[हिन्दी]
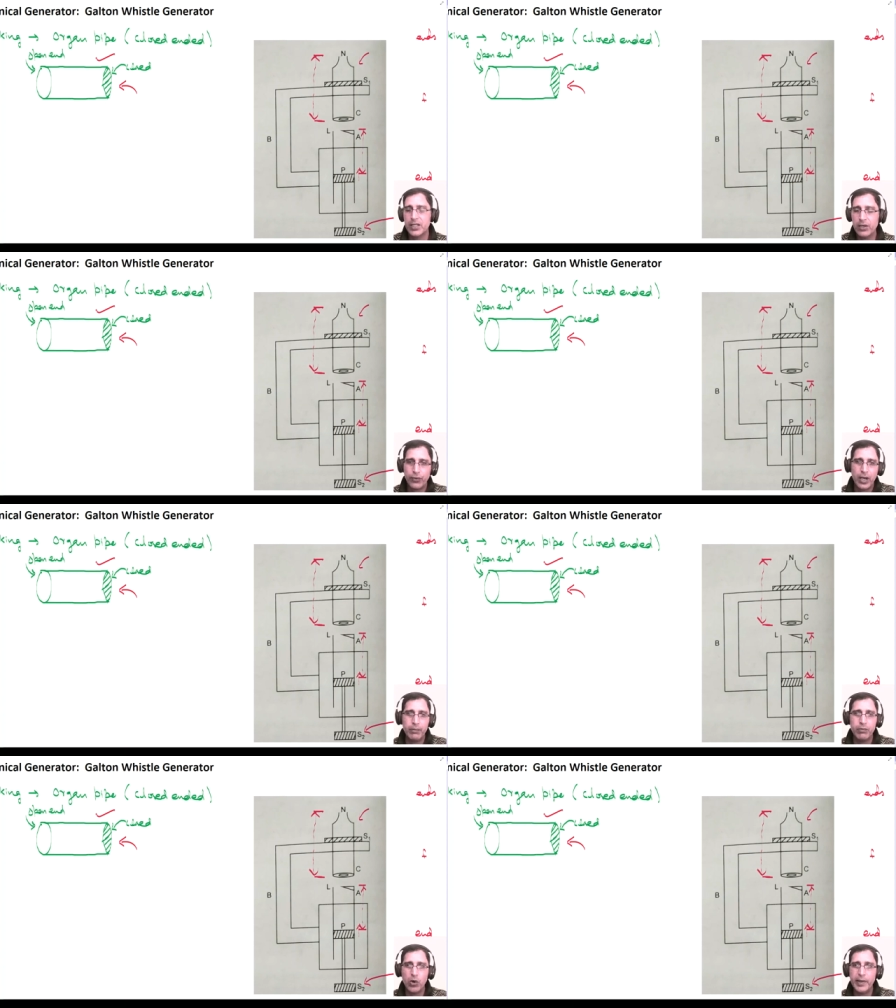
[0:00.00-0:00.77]
सिर्फ
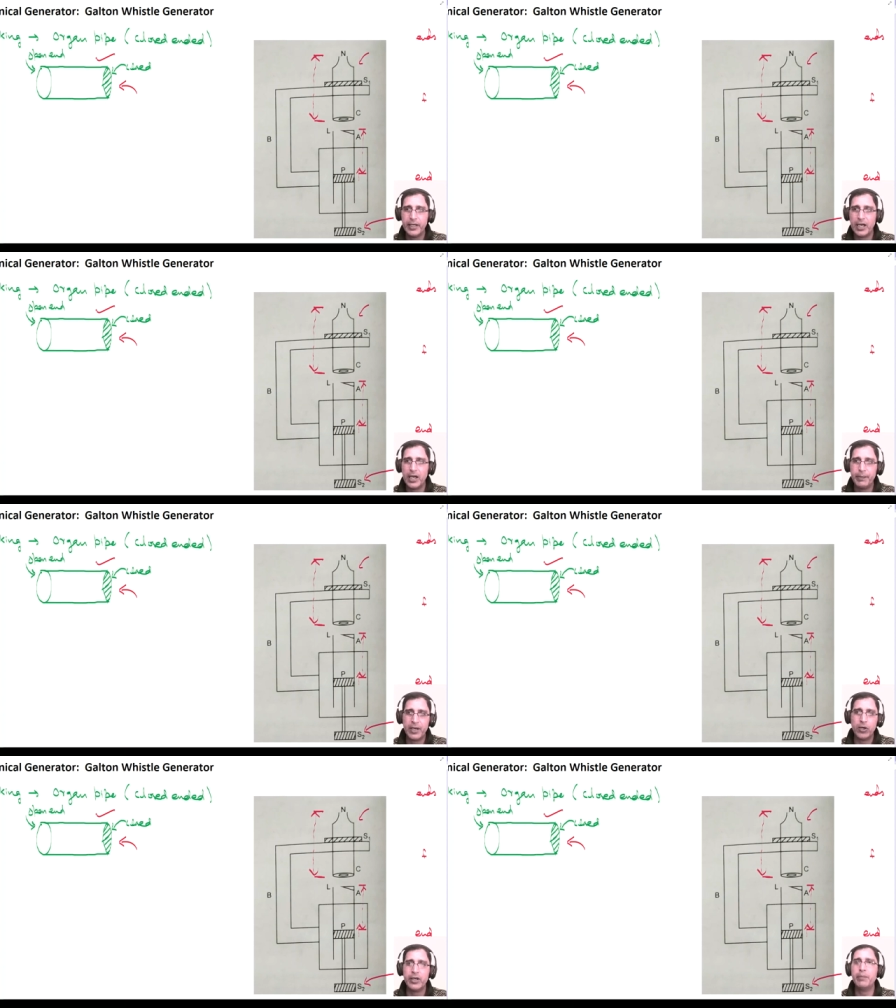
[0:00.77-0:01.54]
हम मोमेंट अपर
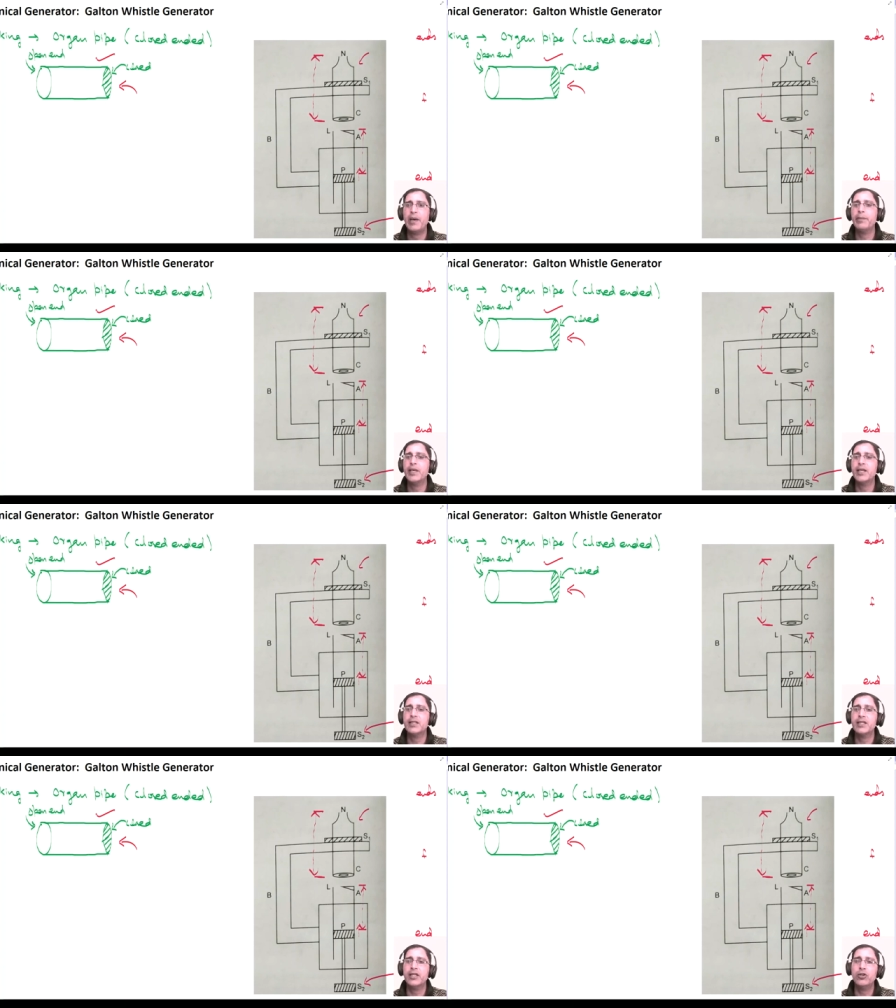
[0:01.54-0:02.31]
ऑर्गन पाइप की कर
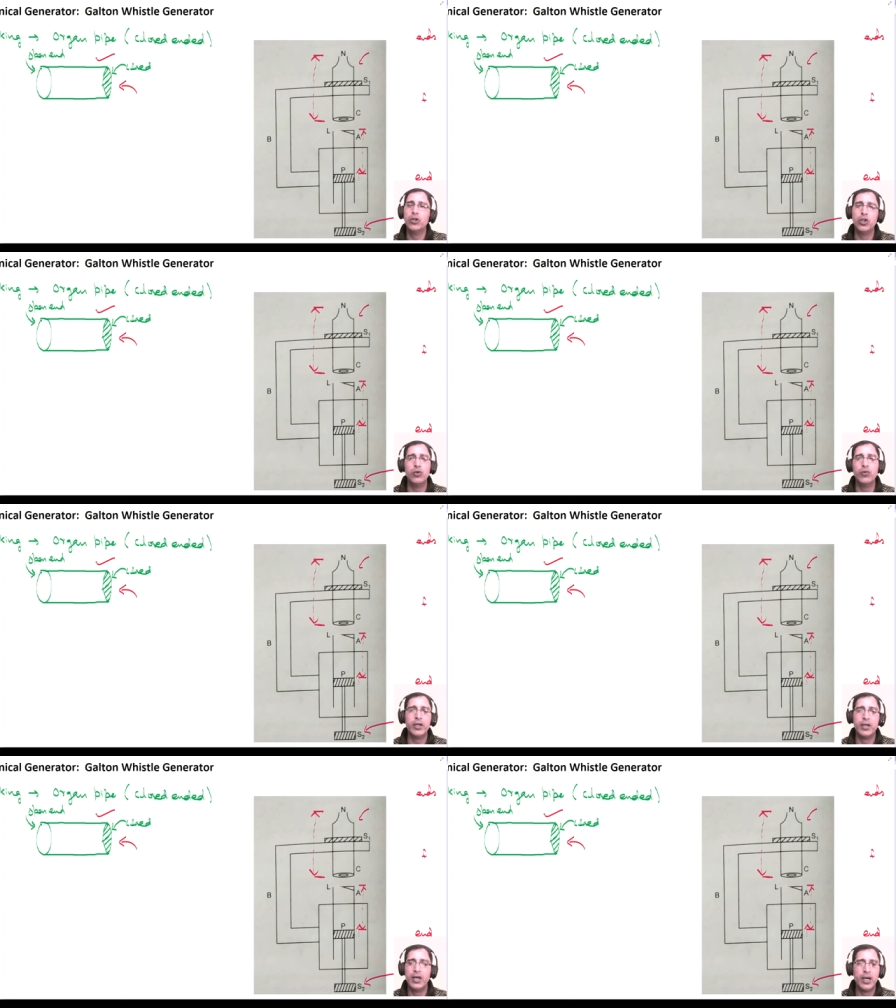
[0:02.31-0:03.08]
सके और लोअर
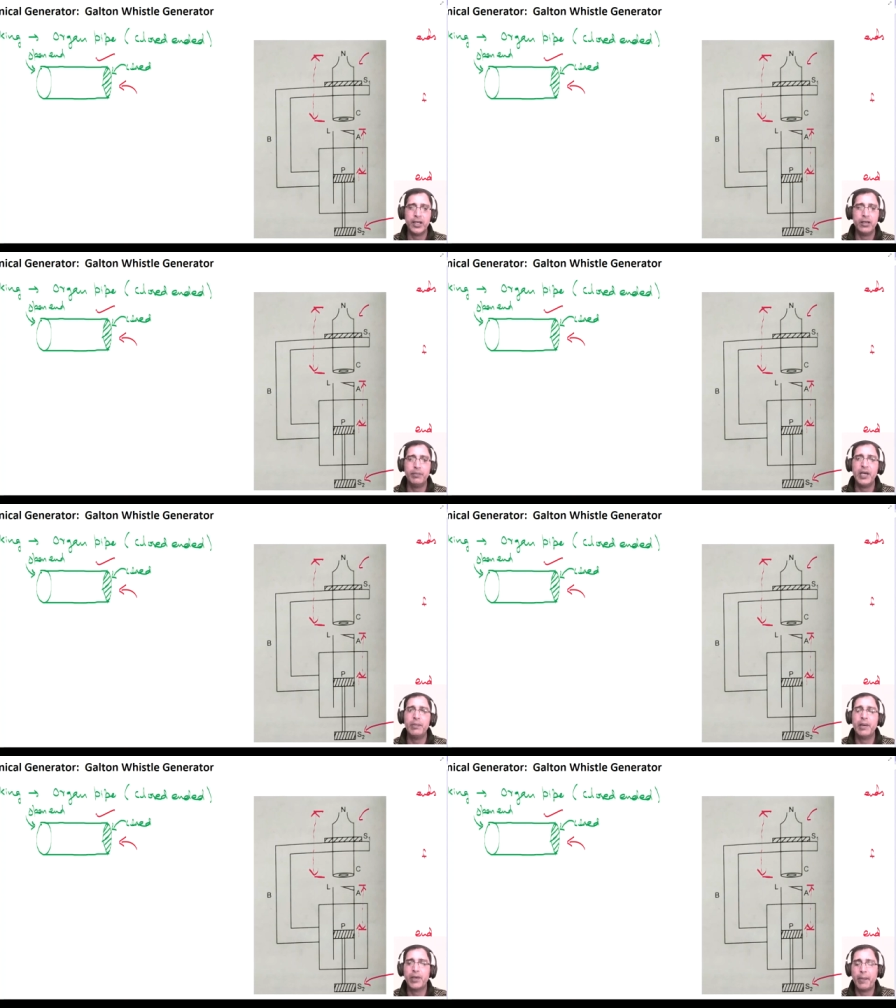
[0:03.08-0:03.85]
ऑर्गन
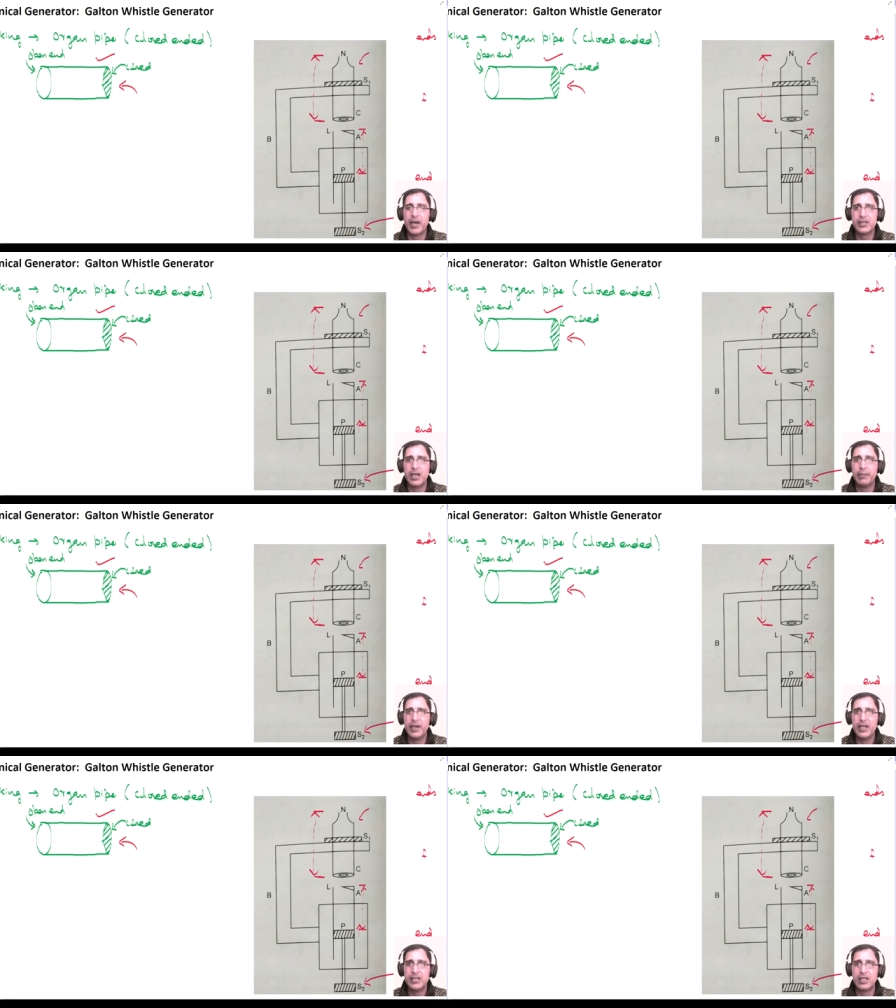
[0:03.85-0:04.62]
पाइप आपके पास
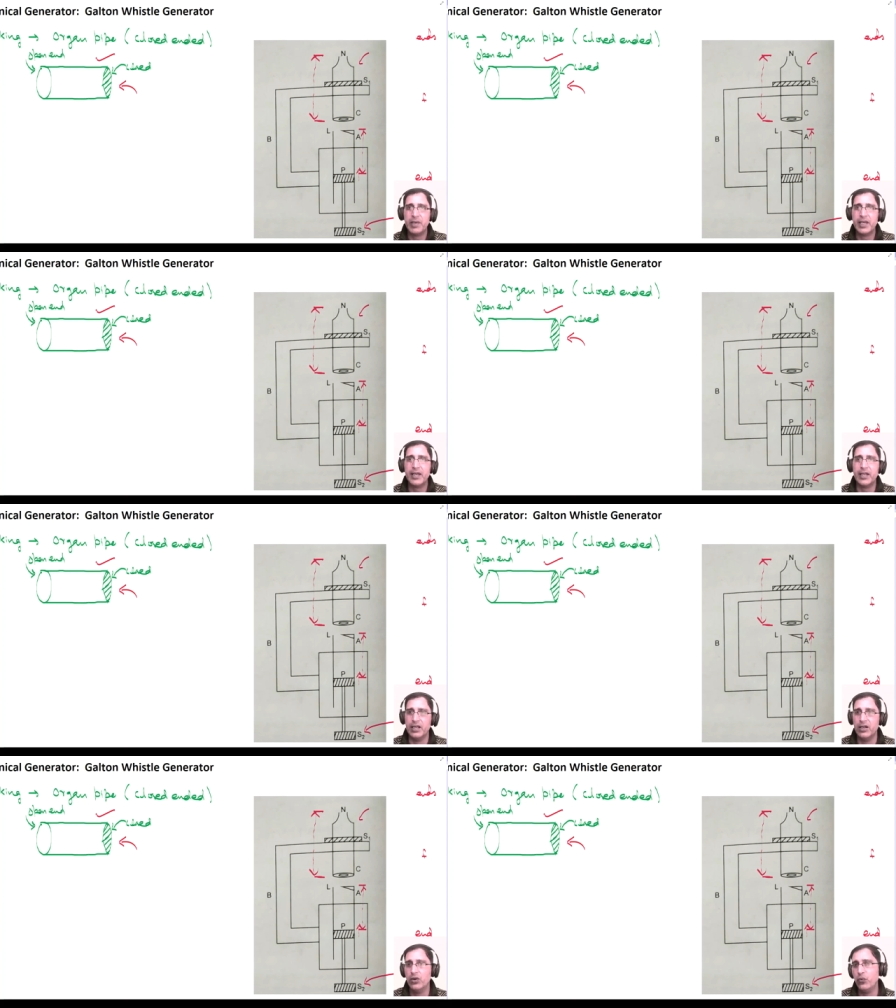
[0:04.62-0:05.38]
अपने हिस्से में क्या रहे
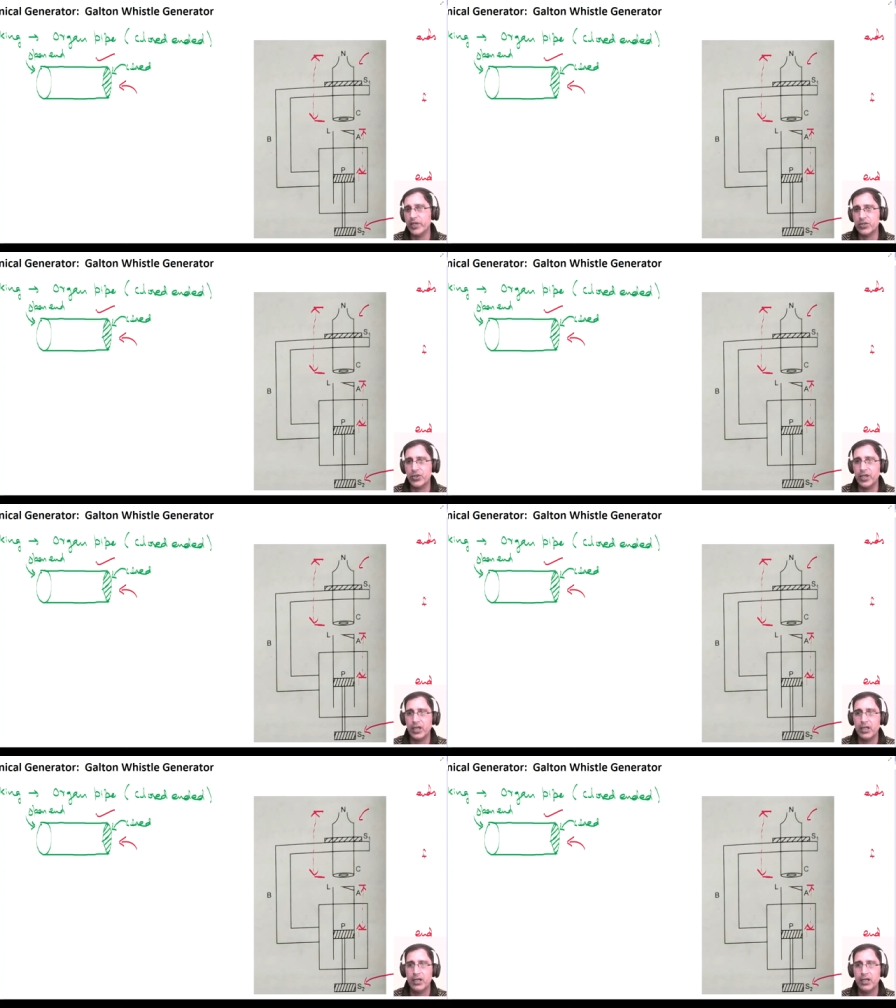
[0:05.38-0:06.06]
फिक्स रहे